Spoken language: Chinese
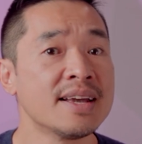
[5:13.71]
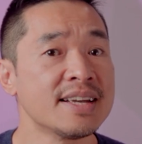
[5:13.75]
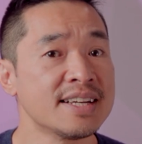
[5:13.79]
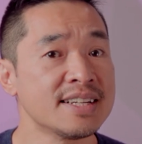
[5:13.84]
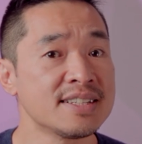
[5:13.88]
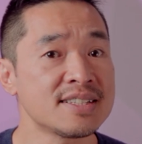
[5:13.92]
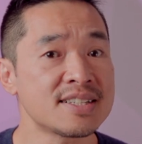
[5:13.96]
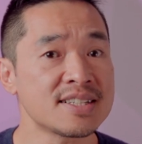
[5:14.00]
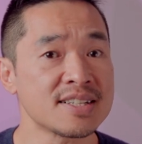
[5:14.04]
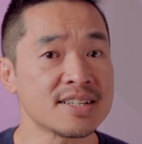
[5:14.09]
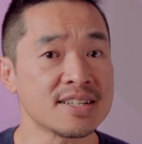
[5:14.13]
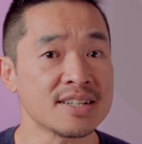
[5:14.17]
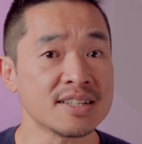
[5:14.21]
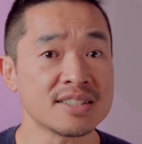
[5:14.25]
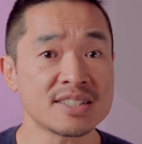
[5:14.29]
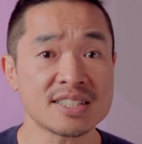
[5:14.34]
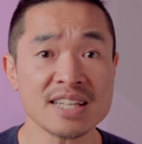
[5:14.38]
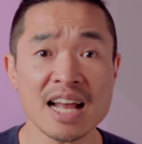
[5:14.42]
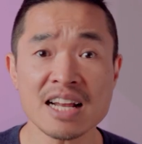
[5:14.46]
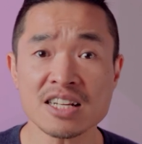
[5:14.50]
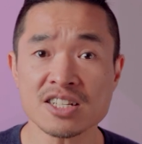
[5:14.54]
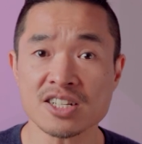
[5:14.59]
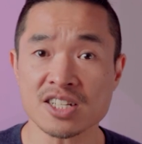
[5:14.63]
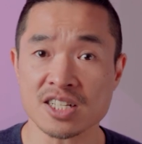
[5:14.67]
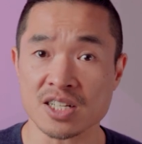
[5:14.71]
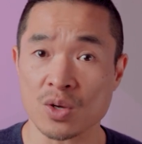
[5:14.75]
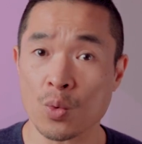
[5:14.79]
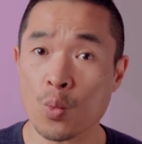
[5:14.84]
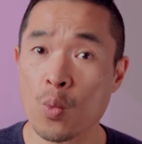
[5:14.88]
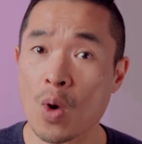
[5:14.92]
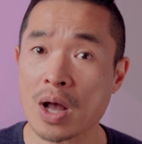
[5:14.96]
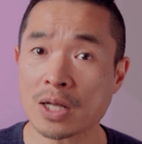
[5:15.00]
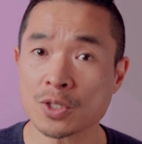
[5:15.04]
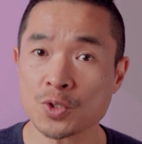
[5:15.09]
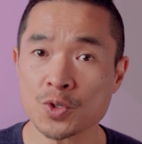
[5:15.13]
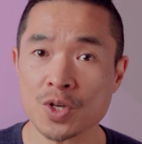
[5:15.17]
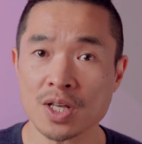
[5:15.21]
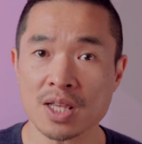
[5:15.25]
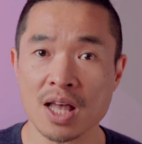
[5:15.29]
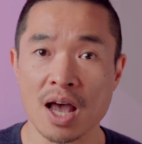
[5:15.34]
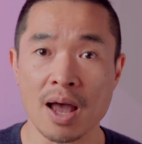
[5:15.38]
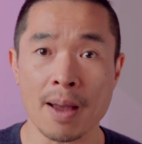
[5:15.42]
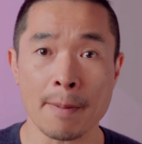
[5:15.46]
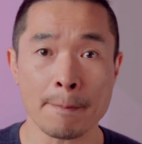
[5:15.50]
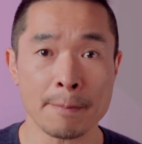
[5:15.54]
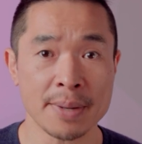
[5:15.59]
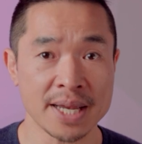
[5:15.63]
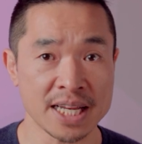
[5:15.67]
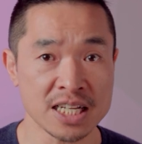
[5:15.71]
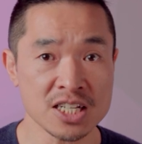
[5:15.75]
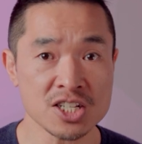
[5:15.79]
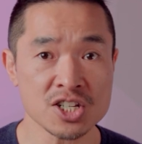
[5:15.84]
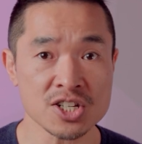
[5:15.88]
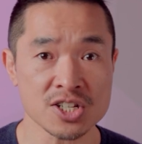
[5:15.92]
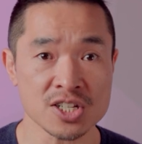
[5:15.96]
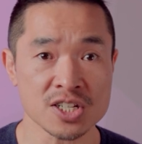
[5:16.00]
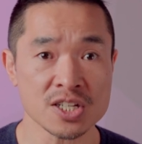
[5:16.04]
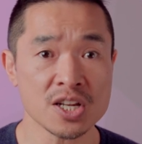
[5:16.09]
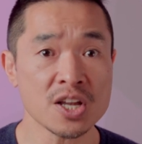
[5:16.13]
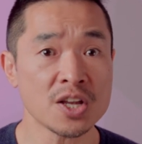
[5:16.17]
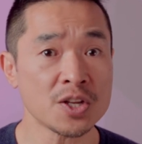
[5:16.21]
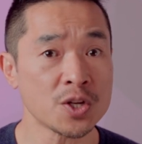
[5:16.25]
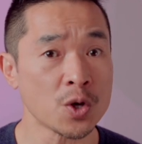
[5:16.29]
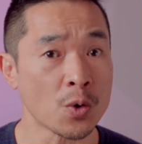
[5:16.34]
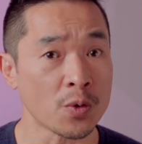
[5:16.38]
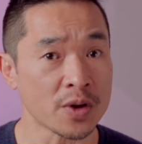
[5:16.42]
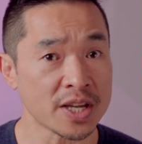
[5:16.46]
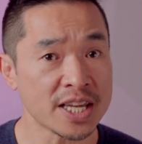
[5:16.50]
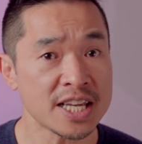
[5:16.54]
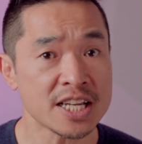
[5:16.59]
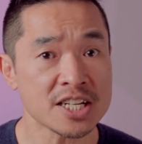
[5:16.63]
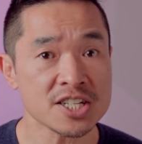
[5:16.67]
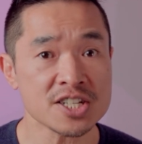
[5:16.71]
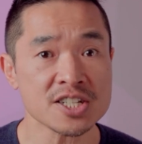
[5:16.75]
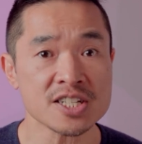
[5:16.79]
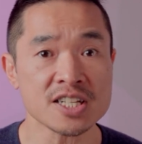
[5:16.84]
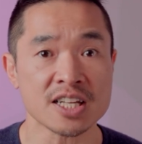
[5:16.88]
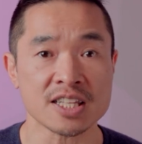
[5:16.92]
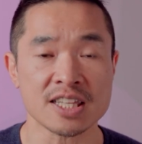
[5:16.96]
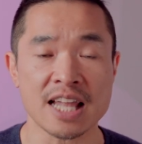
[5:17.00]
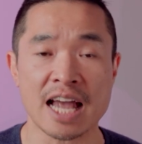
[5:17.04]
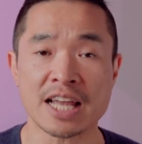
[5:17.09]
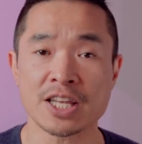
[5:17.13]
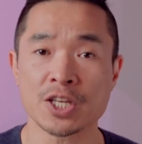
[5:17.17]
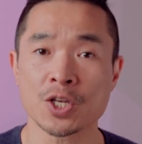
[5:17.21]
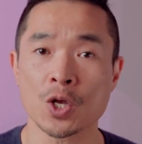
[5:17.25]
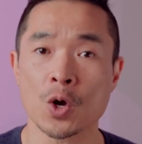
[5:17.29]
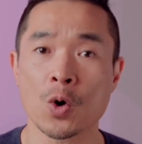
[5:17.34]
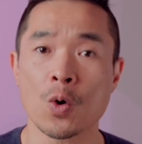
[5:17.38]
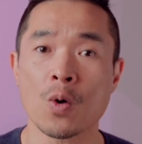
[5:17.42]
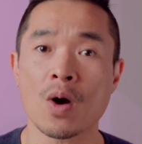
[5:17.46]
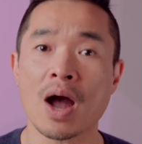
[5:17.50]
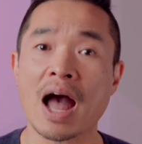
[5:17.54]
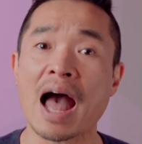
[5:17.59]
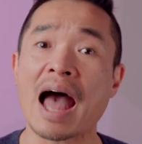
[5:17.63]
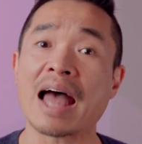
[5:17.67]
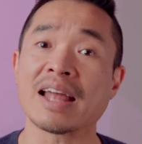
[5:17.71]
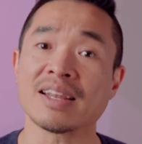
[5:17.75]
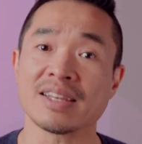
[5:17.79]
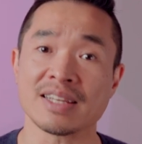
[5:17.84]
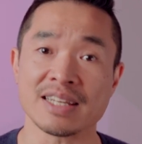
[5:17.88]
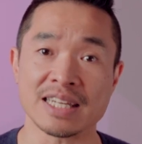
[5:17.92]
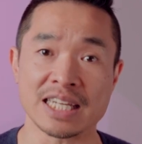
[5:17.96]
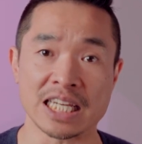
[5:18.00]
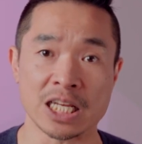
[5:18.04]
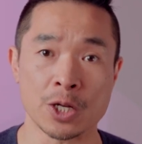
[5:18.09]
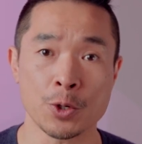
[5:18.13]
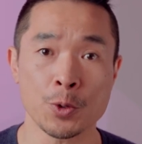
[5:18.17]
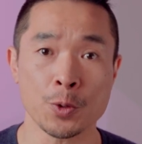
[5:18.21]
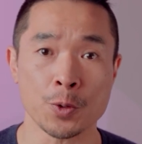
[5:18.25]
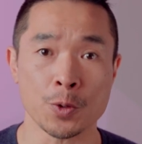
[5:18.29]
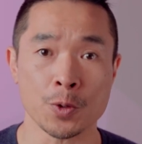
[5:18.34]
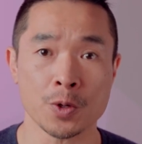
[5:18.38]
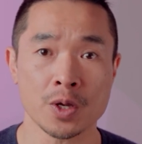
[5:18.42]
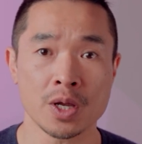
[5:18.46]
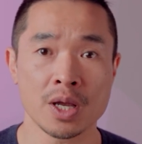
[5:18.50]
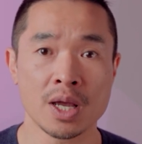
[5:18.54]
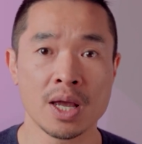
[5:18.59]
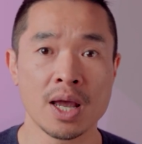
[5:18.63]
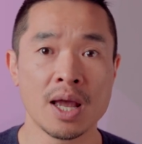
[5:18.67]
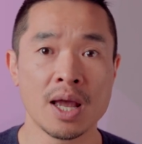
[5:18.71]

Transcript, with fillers: 因此，暂时忘却了平时有意识的担忧和疑虑。